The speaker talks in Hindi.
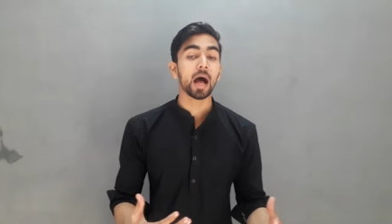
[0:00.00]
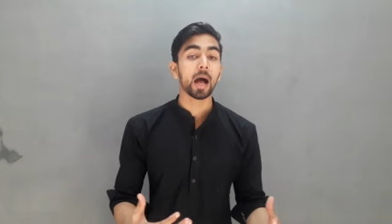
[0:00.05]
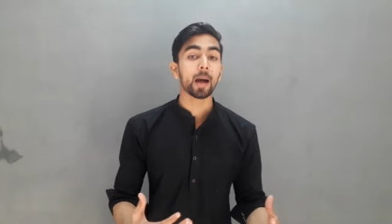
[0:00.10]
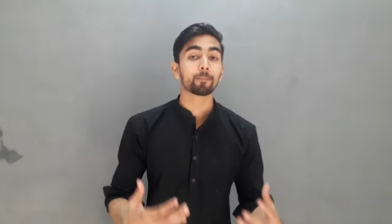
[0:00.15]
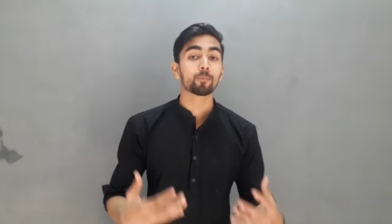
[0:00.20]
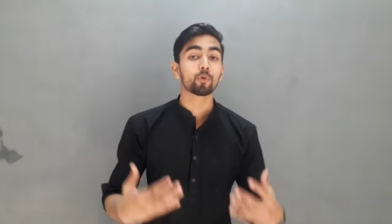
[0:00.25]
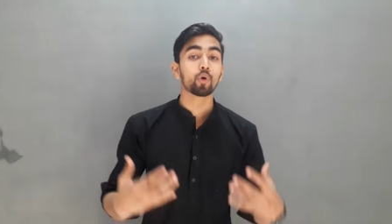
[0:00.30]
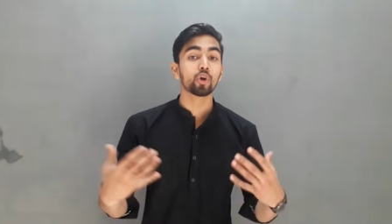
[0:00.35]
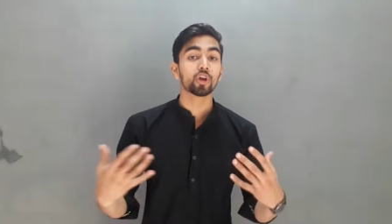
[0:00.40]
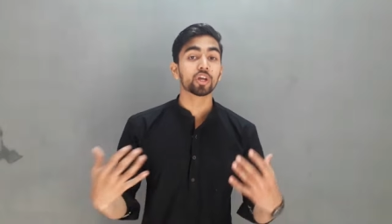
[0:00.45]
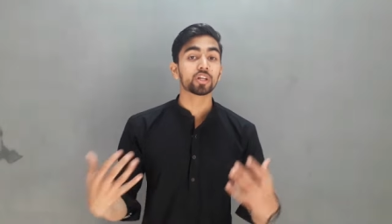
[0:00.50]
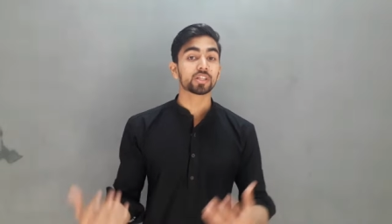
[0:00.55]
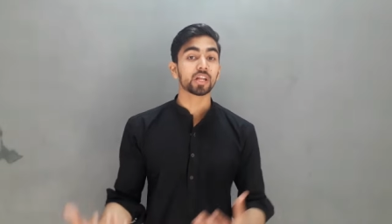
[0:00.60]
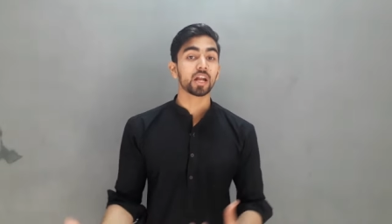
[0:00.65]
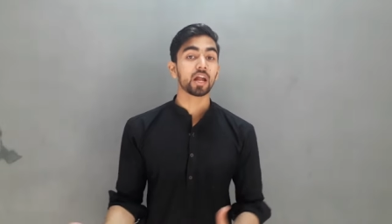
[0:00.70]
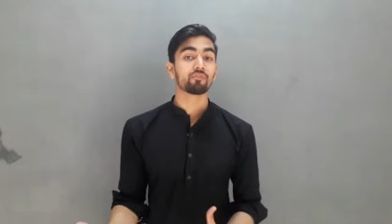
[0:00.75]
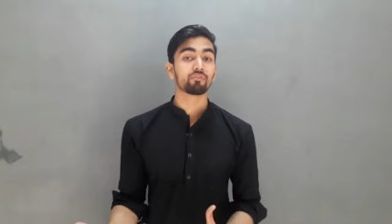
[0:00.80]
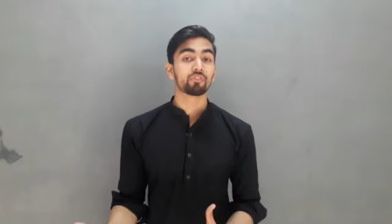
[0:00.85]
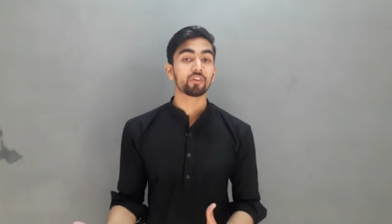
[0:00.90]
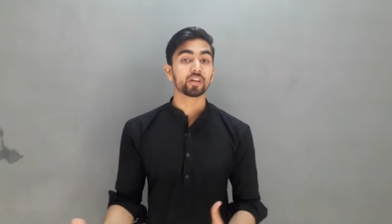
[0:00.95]
आपको
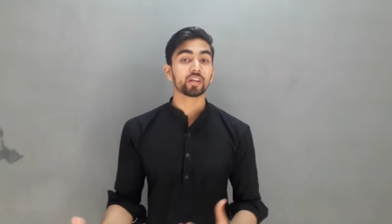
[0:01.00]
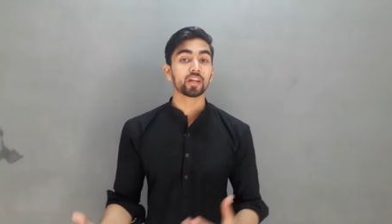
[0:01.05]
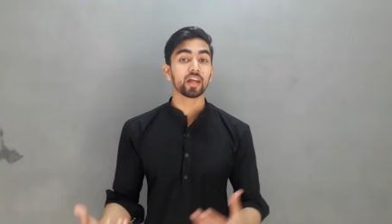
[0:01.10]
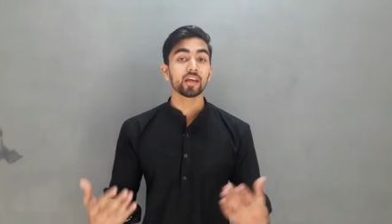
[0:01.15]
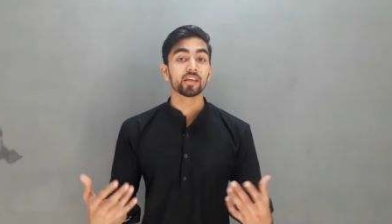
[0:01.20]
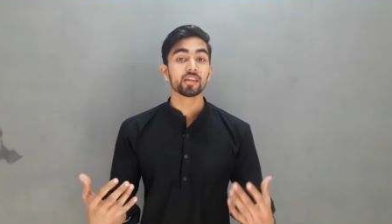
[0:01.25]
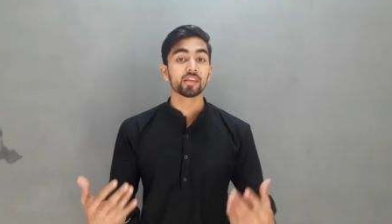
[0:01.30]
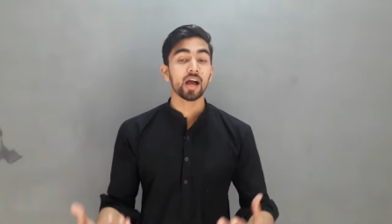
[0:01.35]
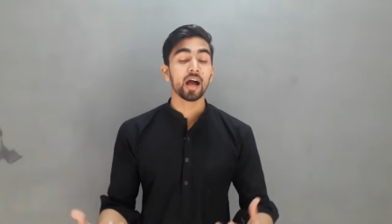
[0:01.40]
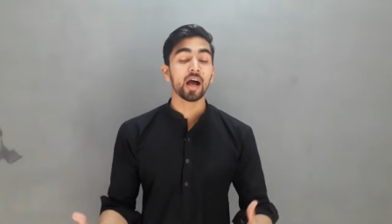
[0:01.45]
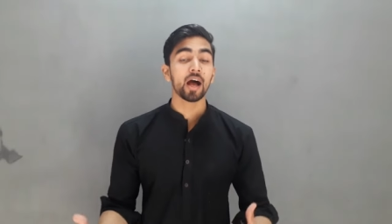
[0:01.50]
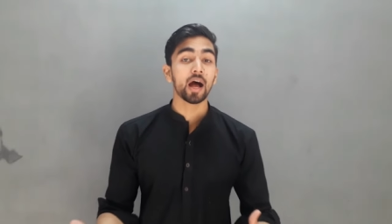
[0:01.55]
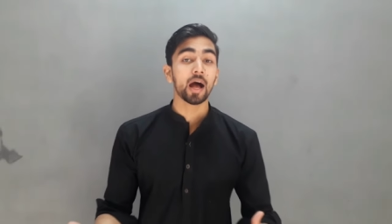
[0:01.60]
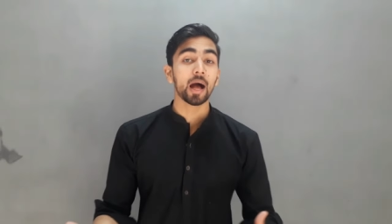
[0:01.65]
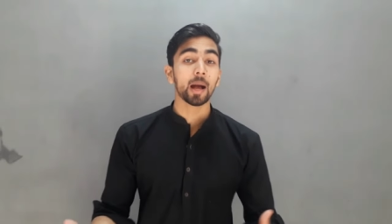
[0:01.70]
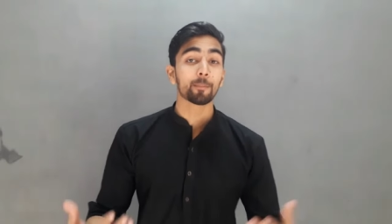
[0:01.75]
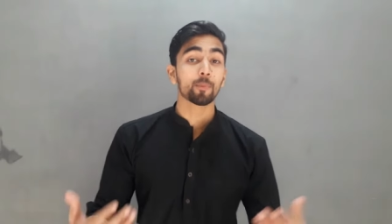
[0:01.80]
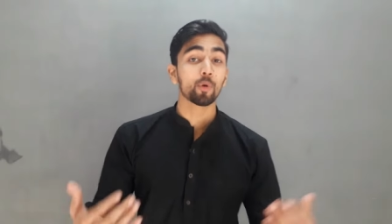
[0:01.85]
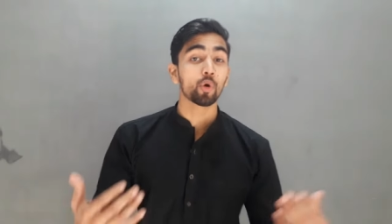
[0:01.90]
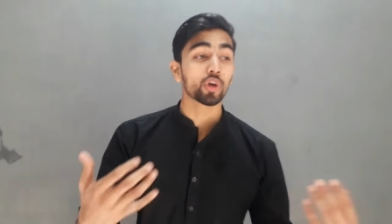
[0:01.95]
कितना फिट है या
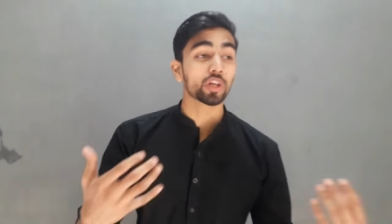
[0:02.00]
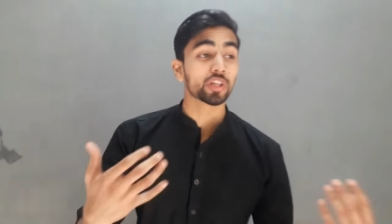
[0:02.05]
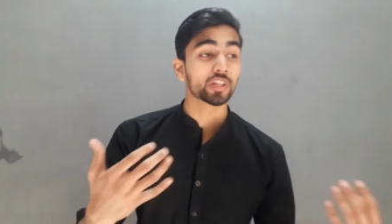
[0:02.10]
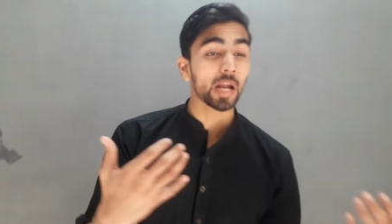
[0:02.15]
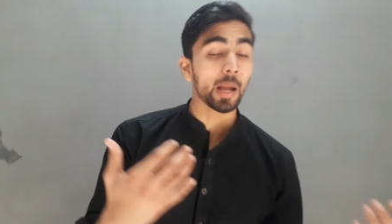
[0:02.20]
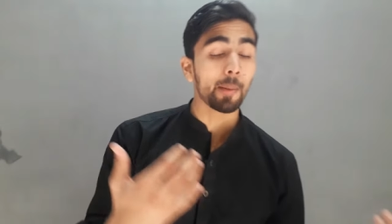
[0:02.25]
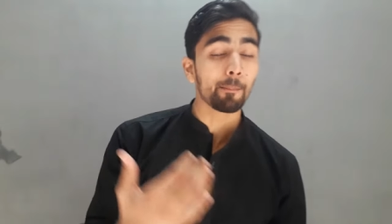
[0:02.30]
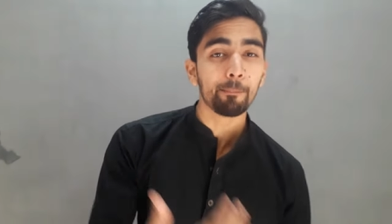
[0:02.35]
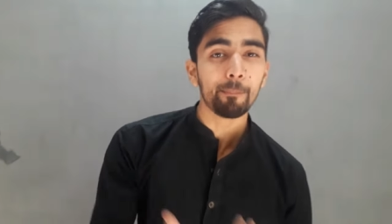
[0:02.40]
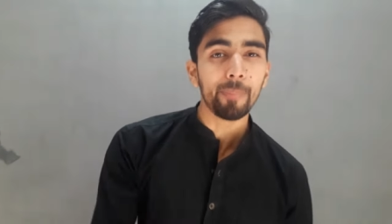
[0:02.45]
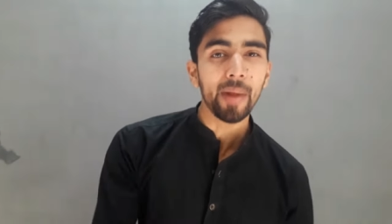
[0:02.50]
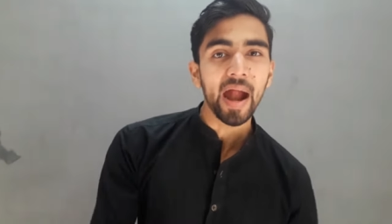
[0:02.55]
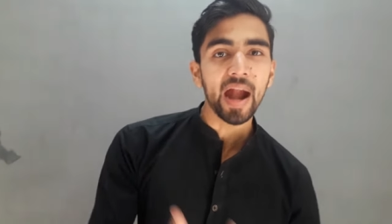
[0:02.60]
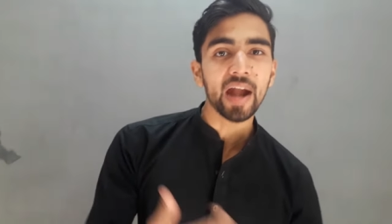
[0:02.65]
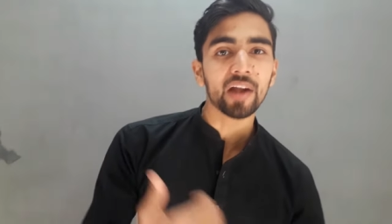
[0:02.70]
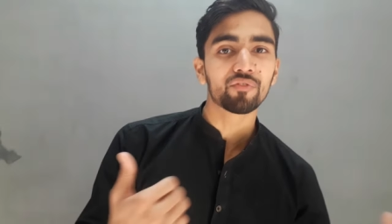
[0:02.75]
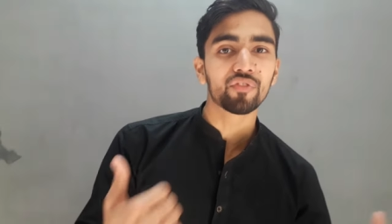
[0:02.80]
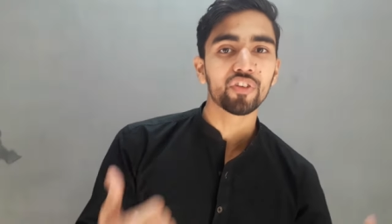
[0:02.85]
आपको कितना बैड